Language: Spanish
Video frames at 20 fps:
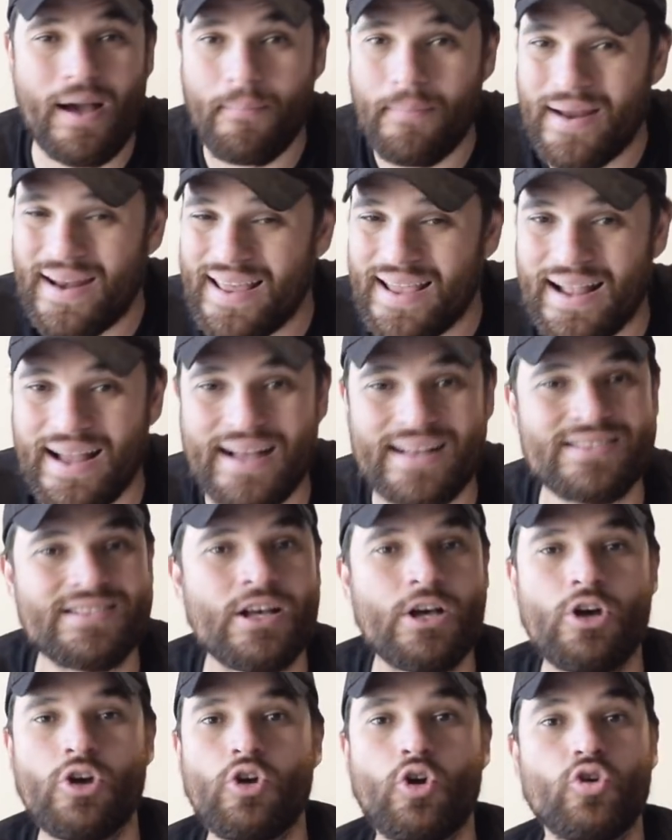
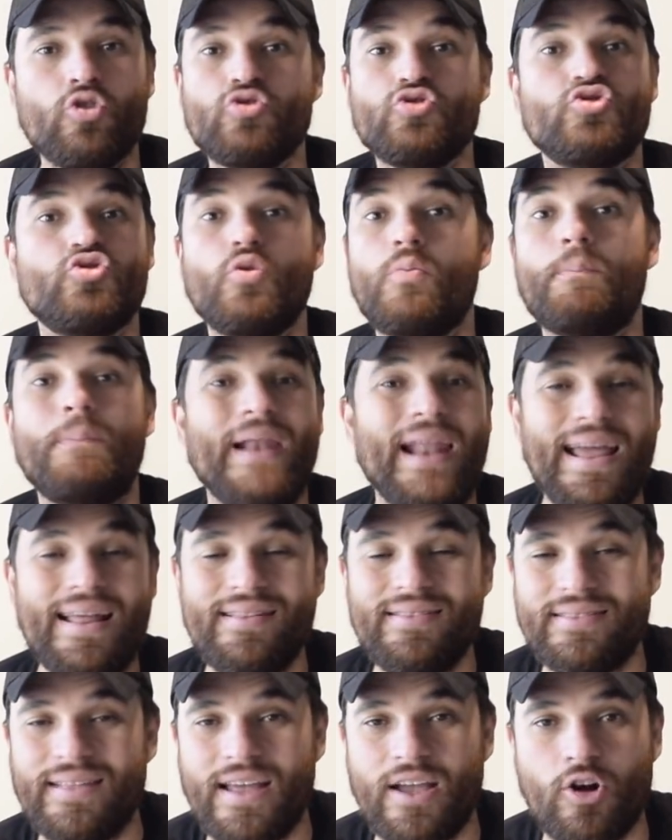Américas con
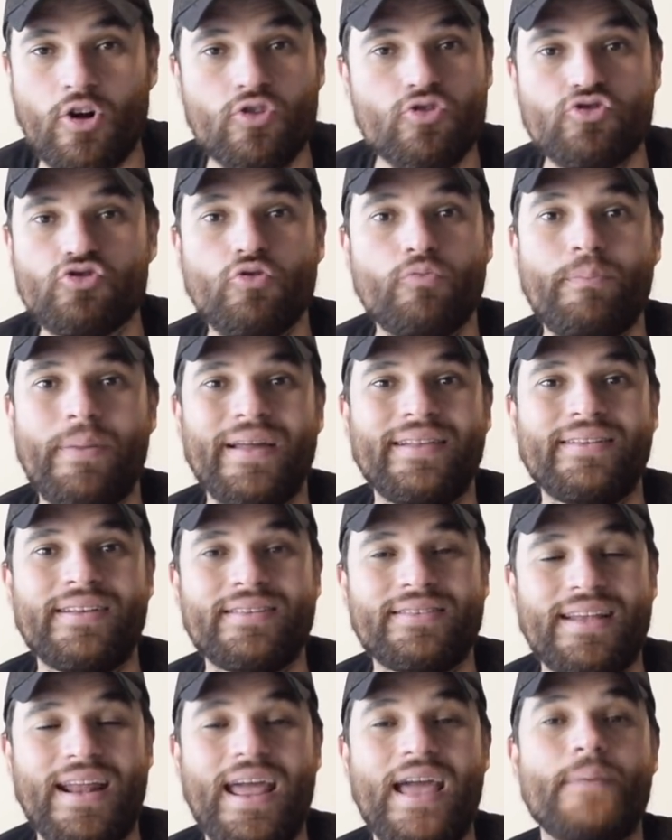suplentes, con
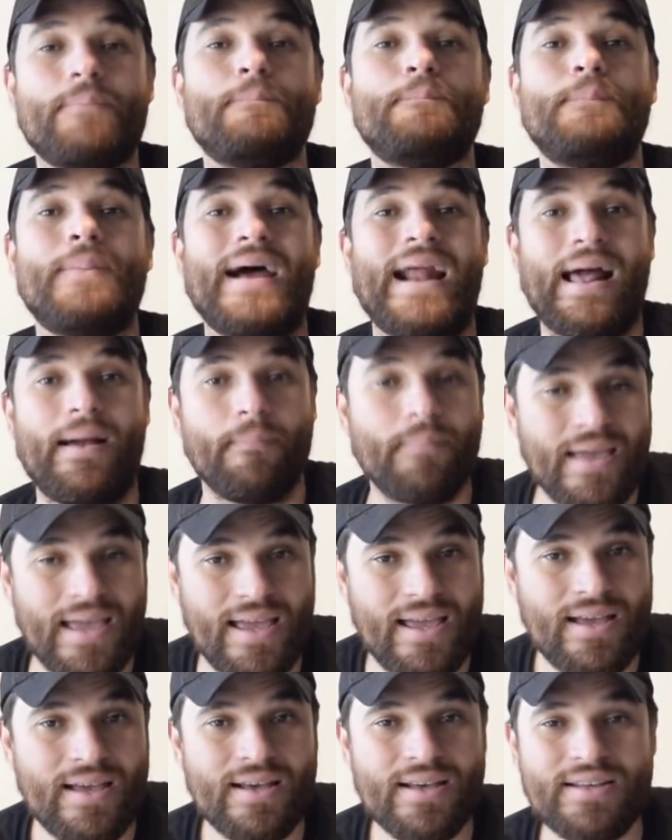sub-23. Para
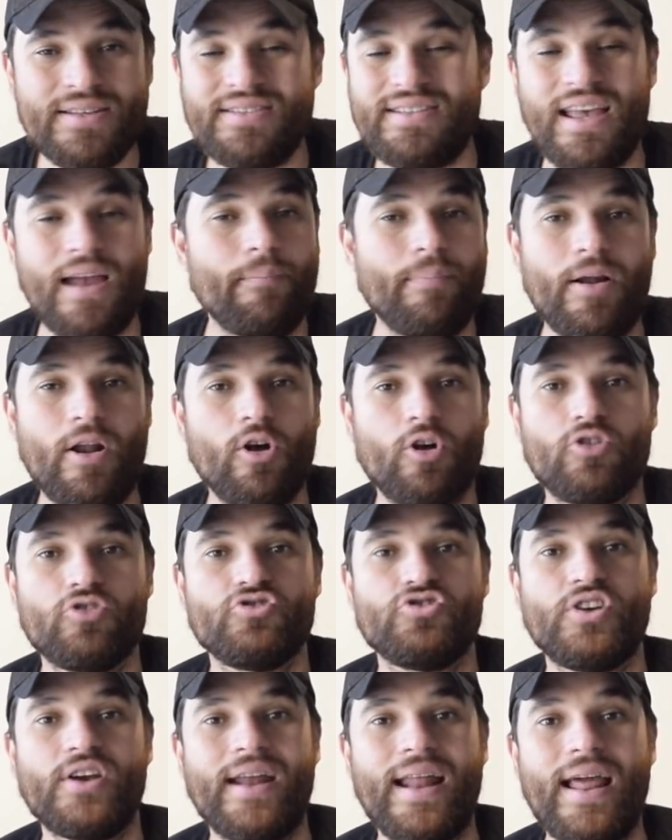mí siempre lo
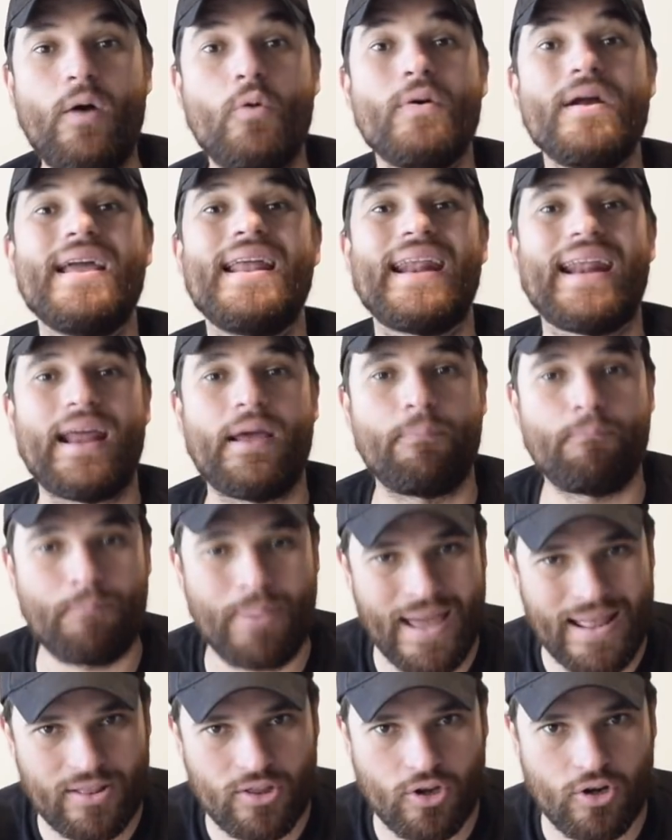consideré un
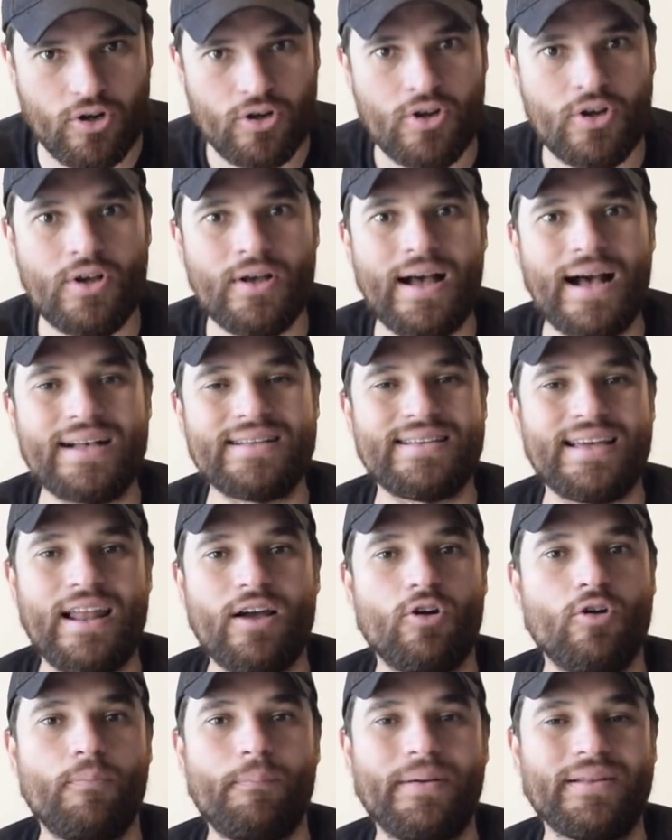irrespeto hacia
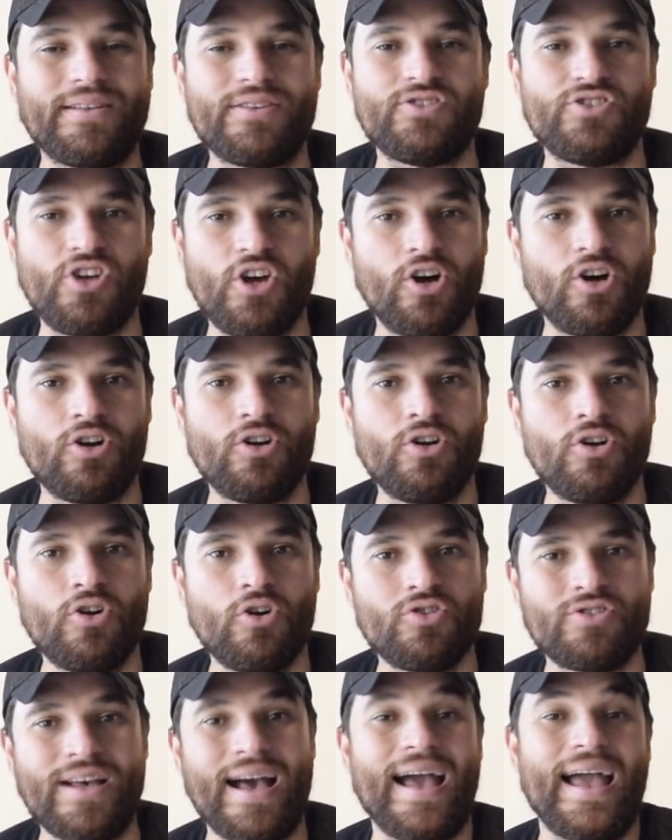la competición.
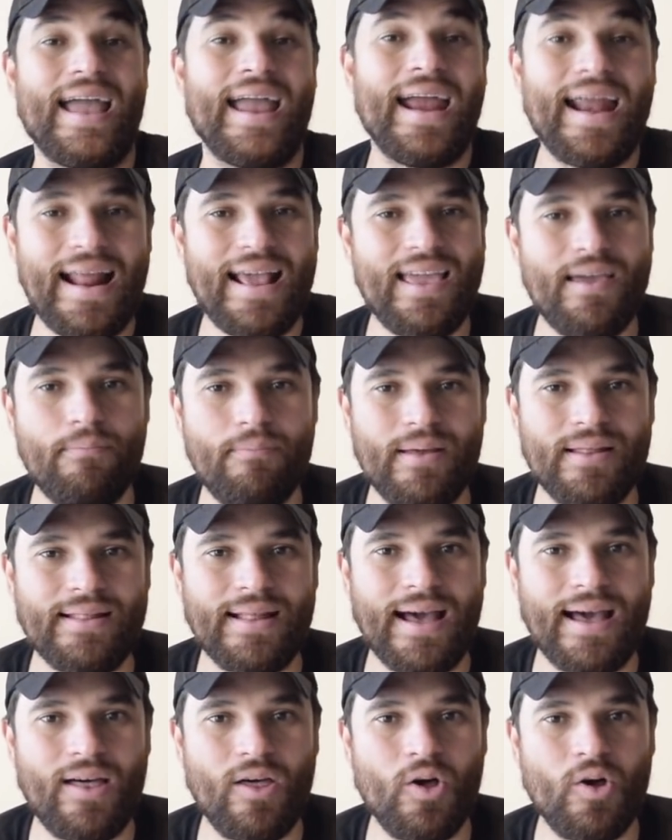O sea, eres
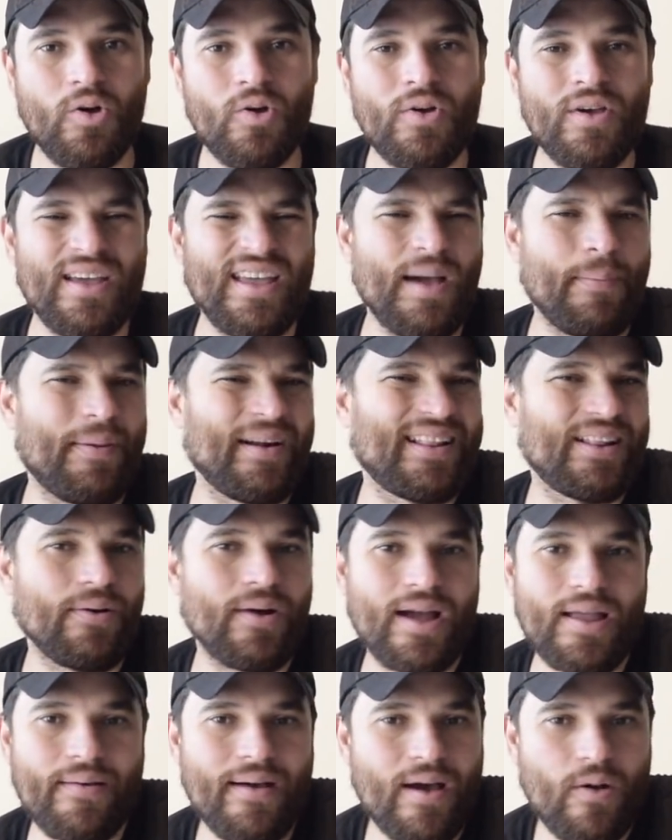invitado y aparte
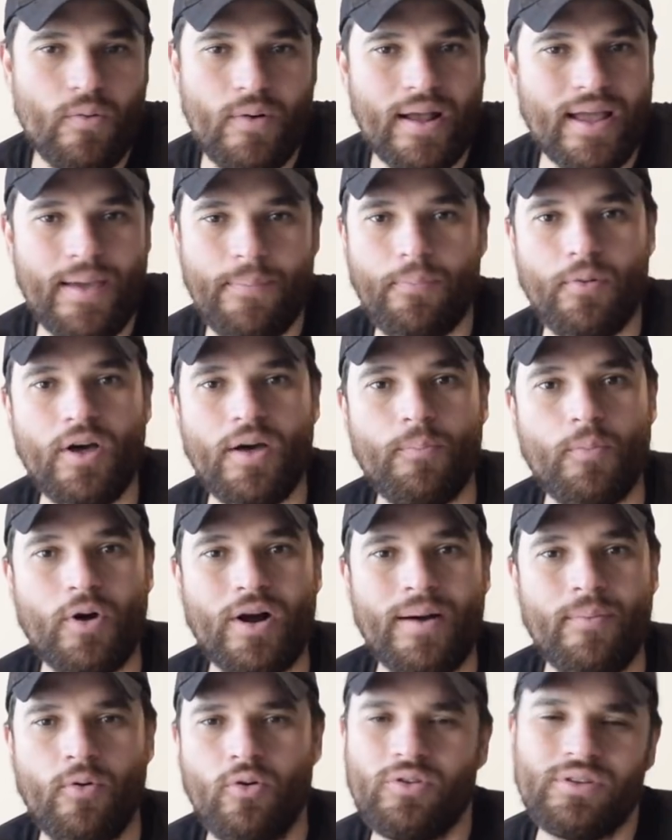vas a llevar un equipo de
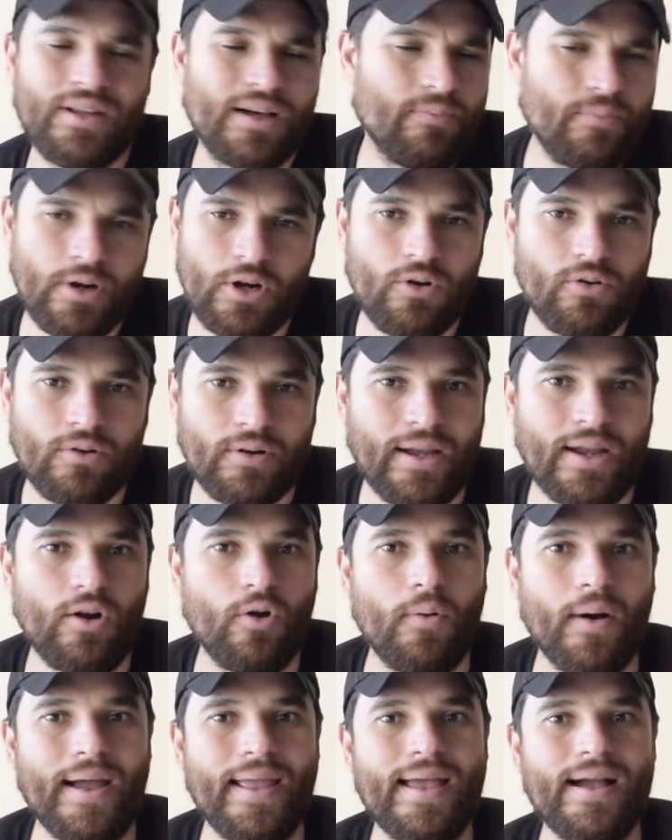poca monta. Bueno, que
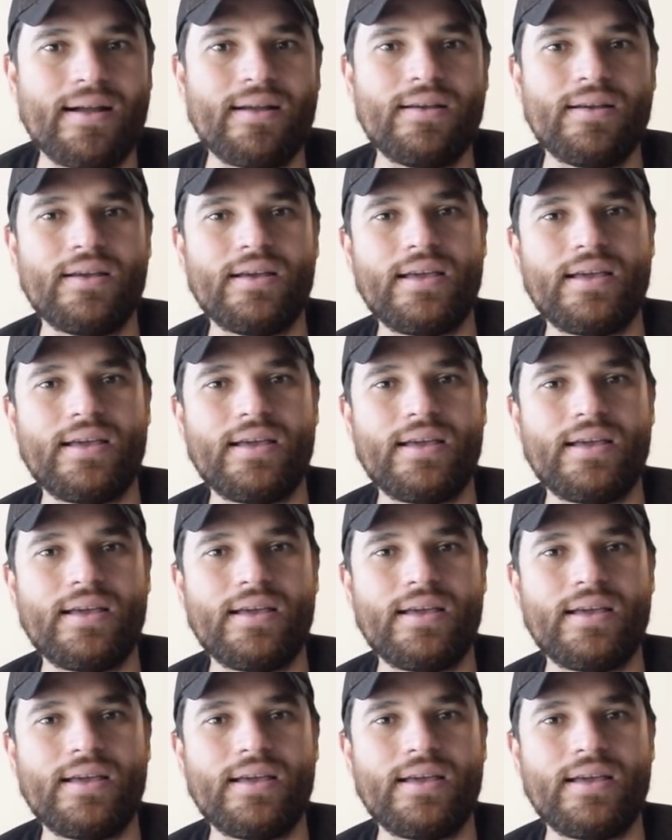no vayan.